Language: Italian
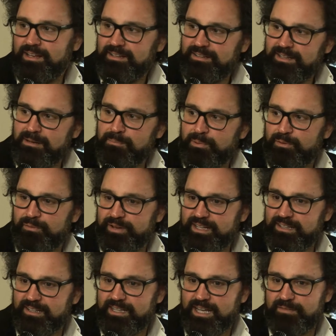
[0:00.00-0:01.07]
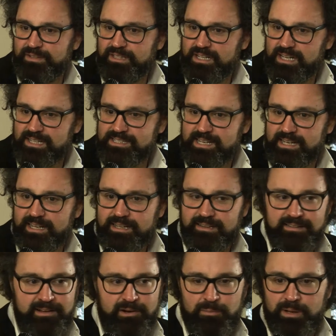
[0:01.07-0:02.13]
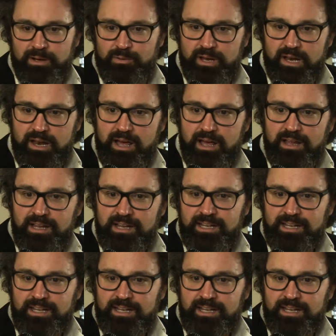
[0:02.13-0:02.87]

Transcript: del profeta Davide Lazzaretti, come quella